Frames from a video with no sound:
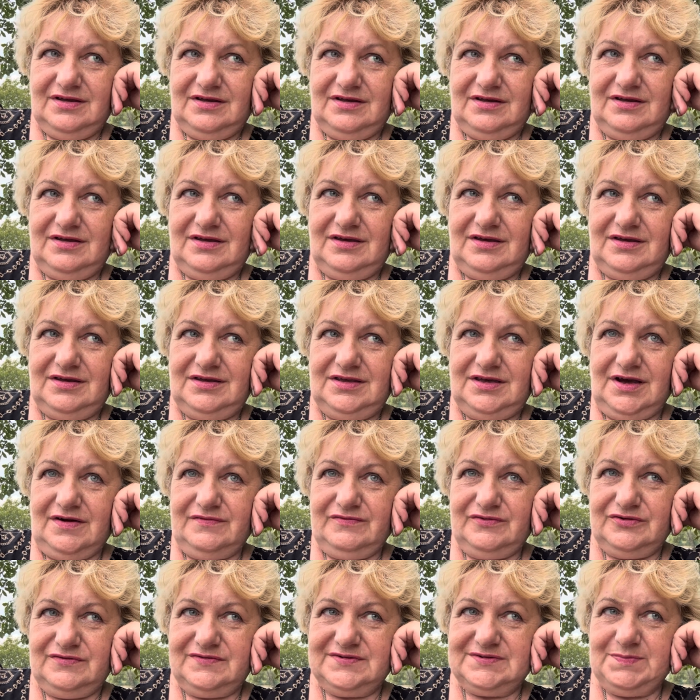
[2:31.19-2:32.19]
И я
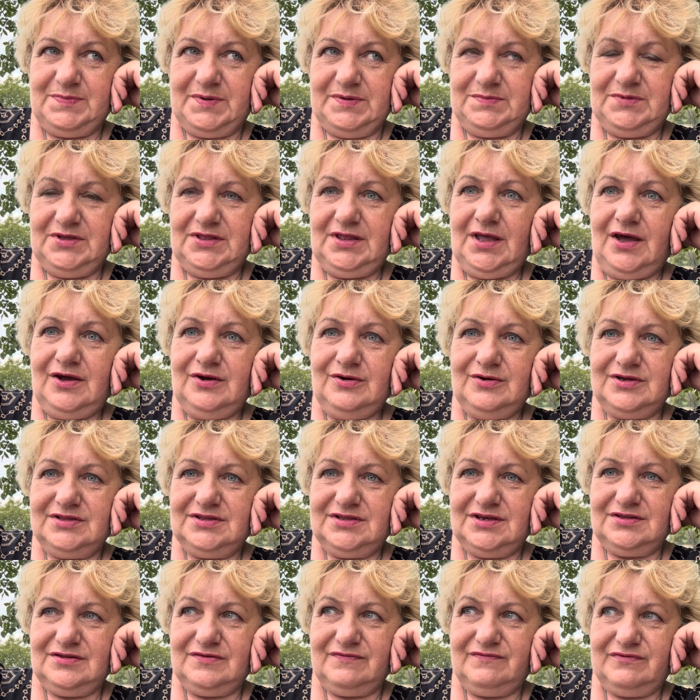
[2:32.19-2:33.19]
вот вспоминаю
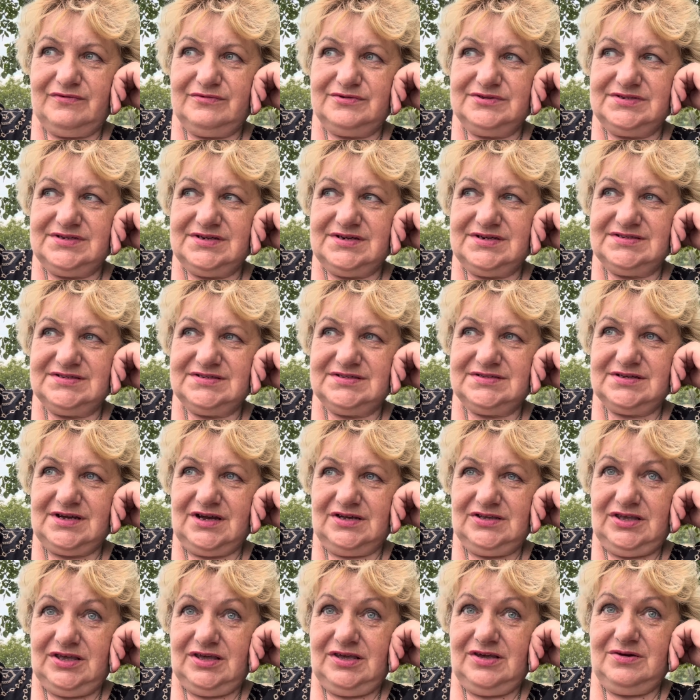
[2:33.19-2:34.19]
этот возраст,
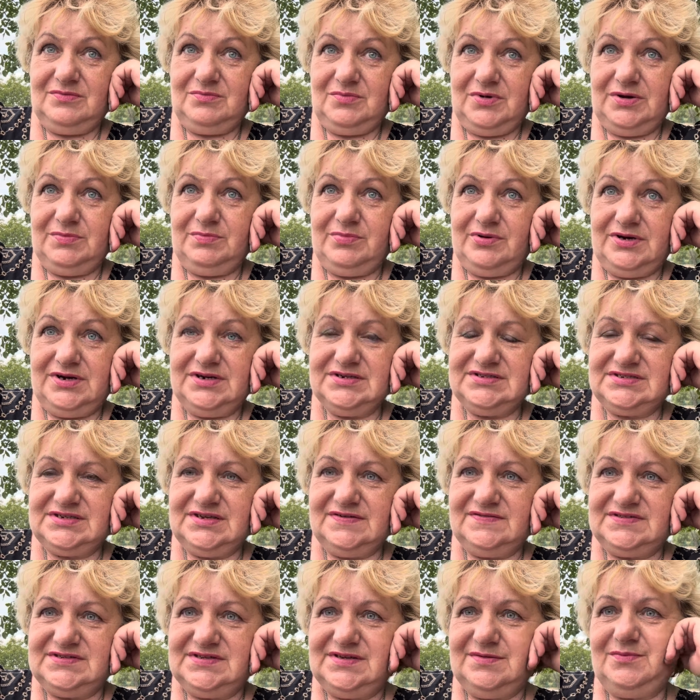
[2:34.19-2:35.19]
какие мы были
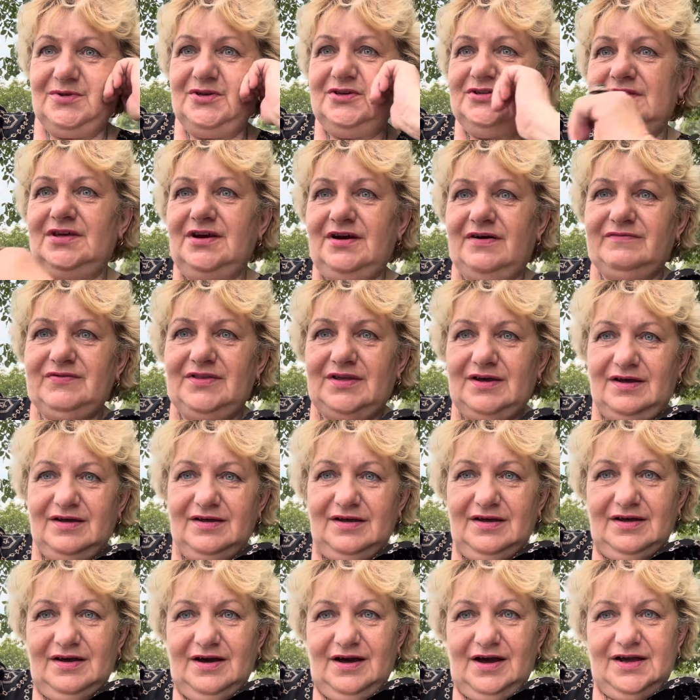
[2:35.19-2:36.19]
совсем недавно.
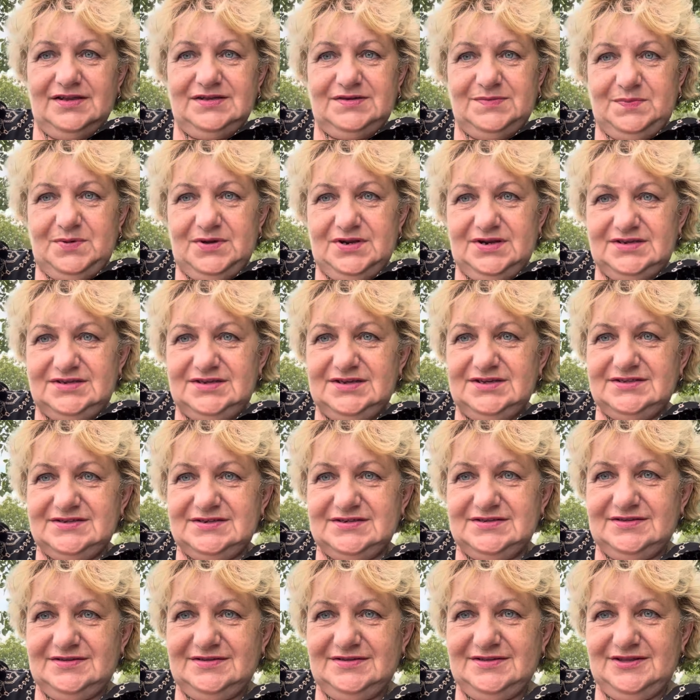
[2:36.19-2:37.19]
А теперь
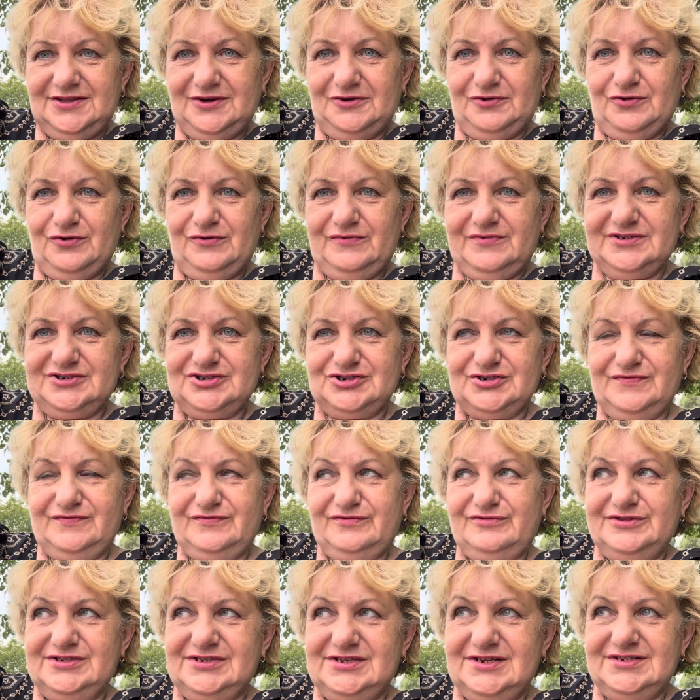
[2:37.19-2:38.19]
дети такого же
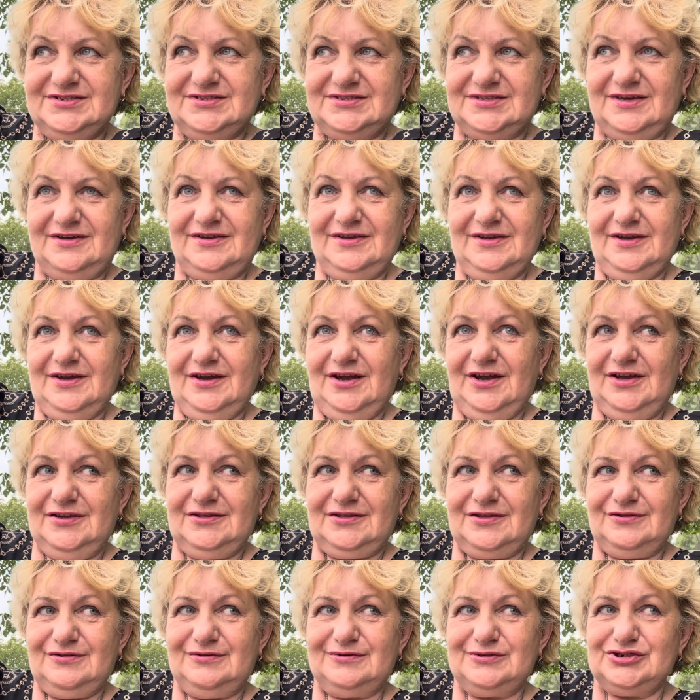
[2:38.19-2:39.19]
возраста.
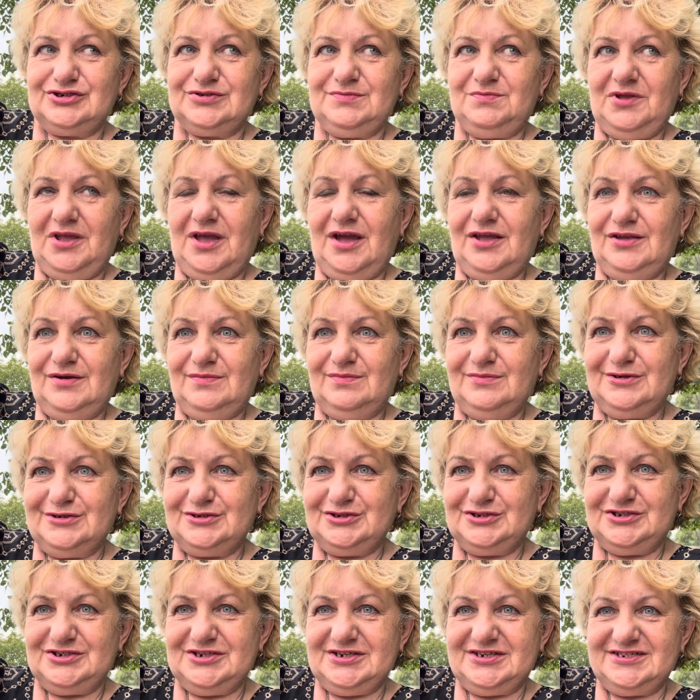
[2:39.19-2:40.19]
Это тоже меня
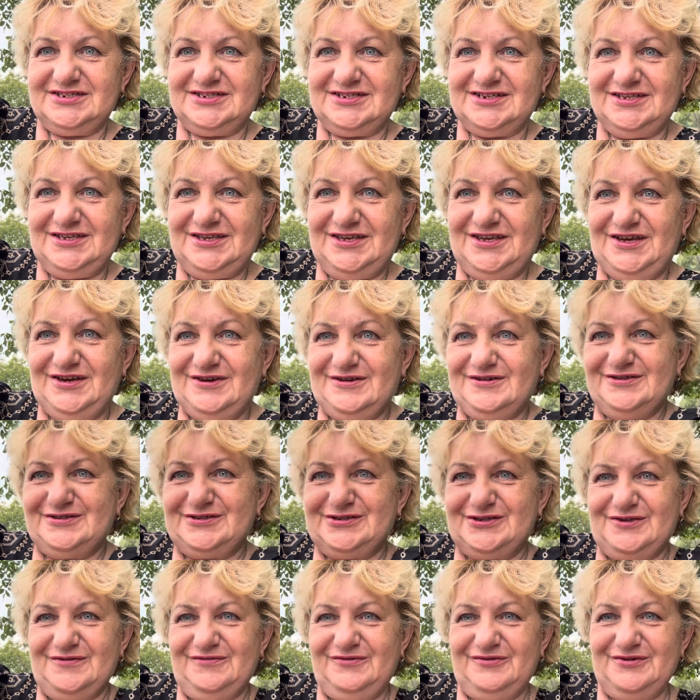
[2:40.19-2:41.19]
немножечко шокирует,
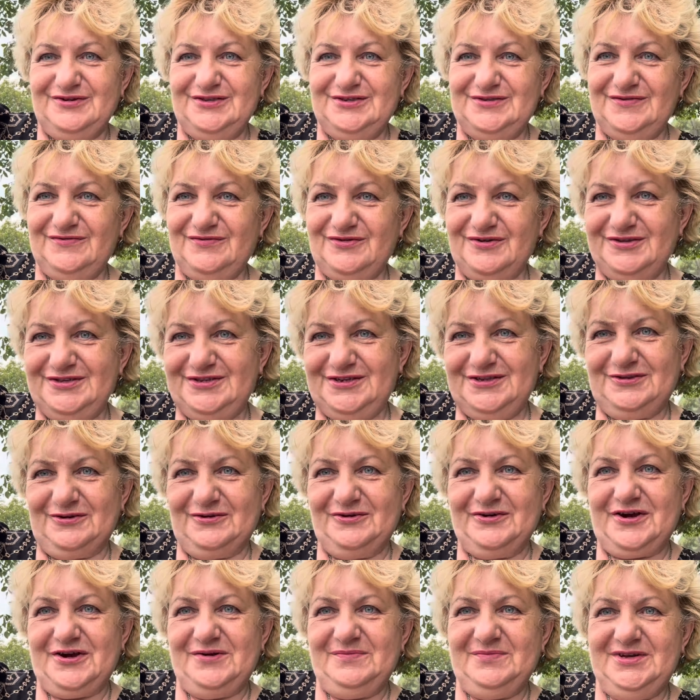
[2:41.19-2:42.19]
что вроде, вроде
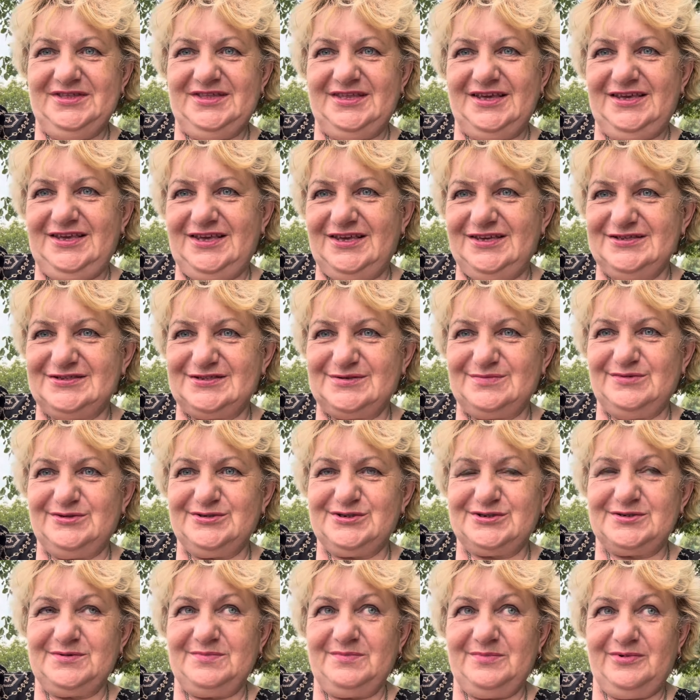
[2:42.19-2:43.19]
только мы такие с
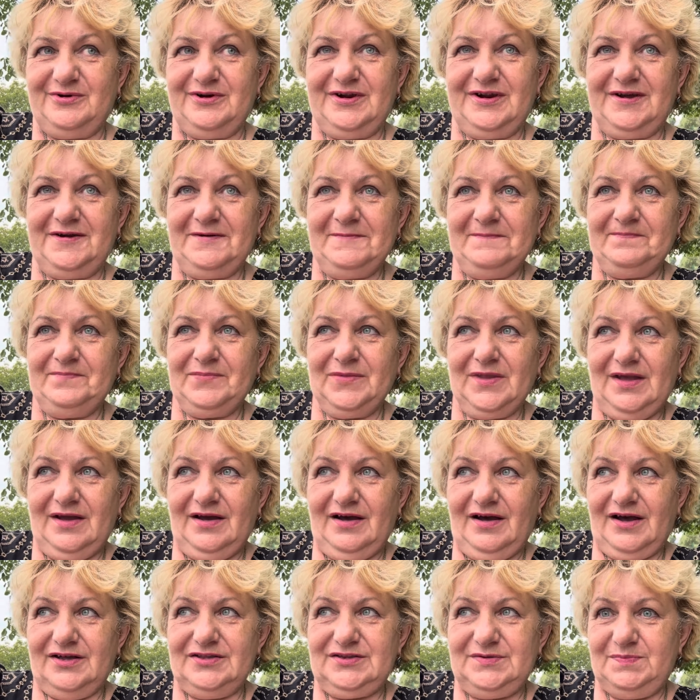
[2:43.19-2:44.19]
мужем были.
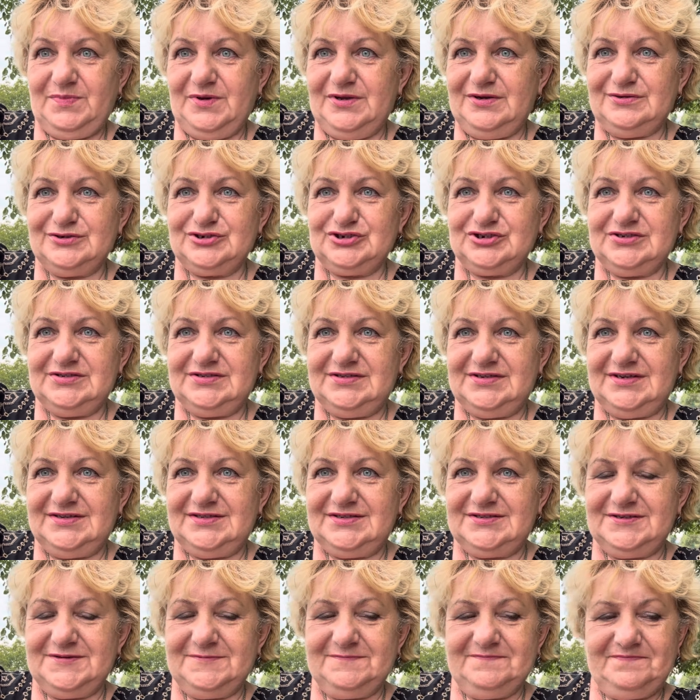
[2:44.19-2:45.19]
А теперь уже
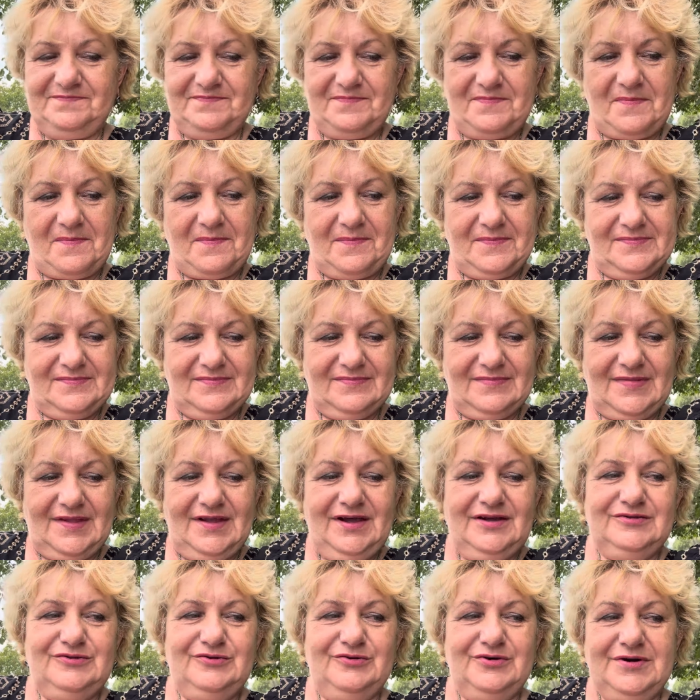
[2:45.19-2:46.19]
дети,
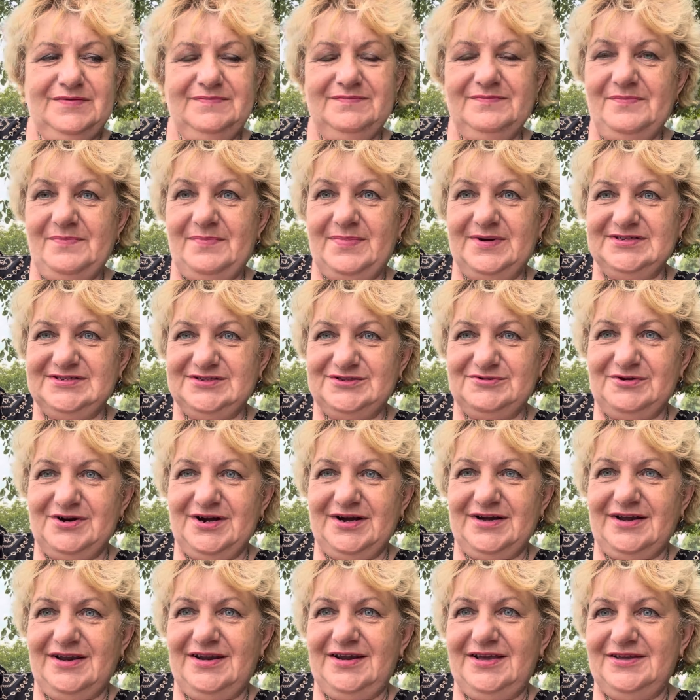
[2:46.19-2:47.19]
которым по
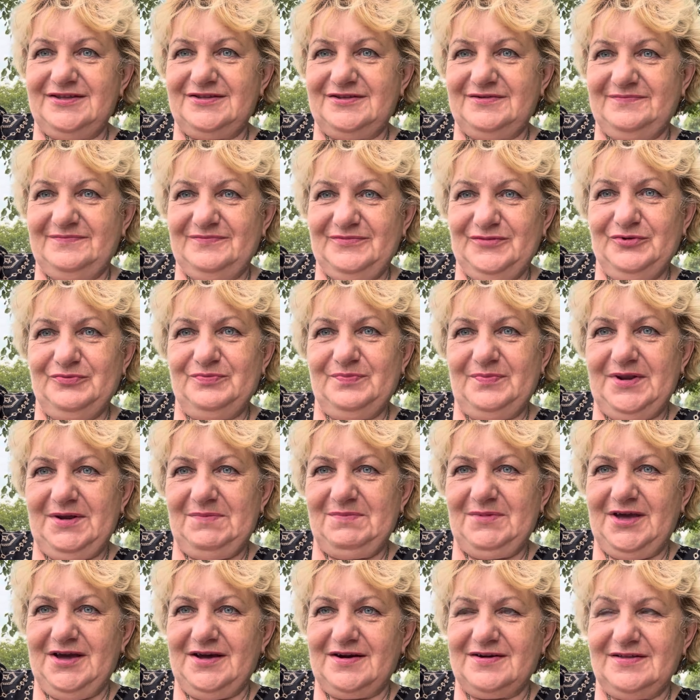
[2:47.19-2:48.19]
40 лет, ну,
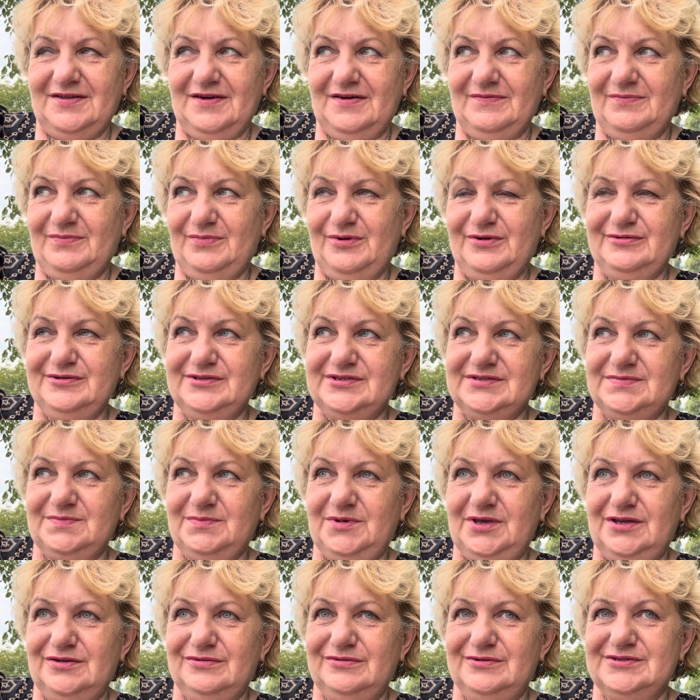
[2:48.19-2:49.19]
примерно,
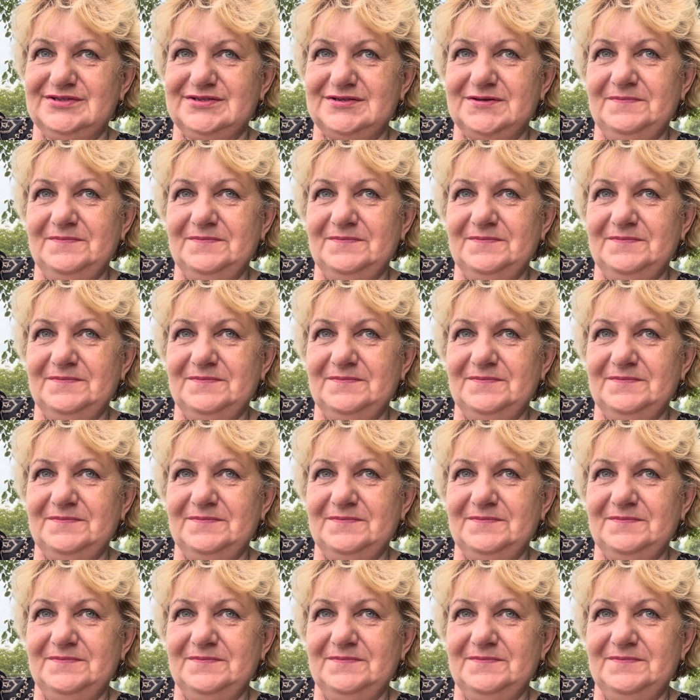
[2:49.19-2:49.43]
плюс-минус.